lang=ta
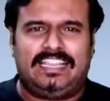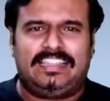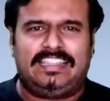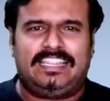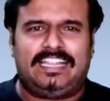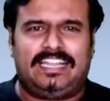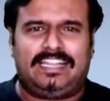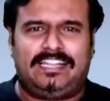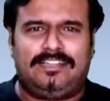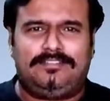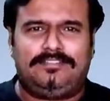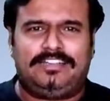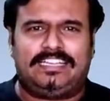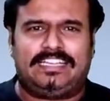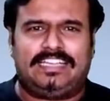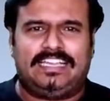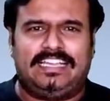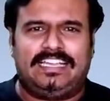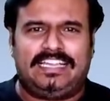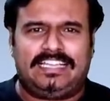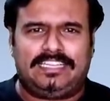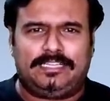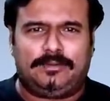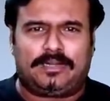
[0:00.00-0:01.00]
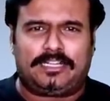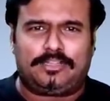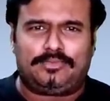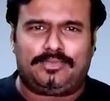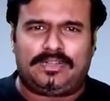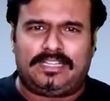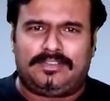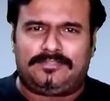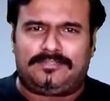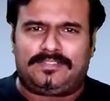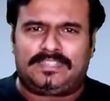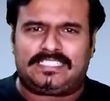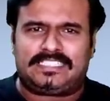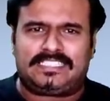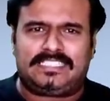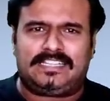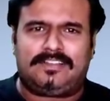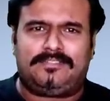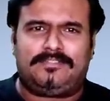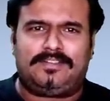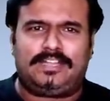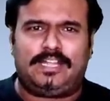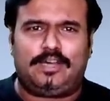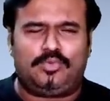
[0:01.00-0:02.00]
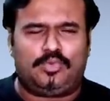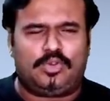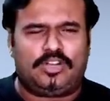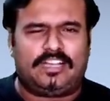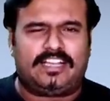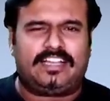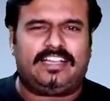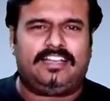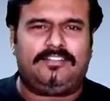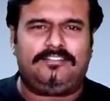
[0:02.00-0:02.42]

அந்த அளவுக்கு இந்த படத்துடைய ஃபஸ்ட் ஹாஃப் எல்லாம் ஒரு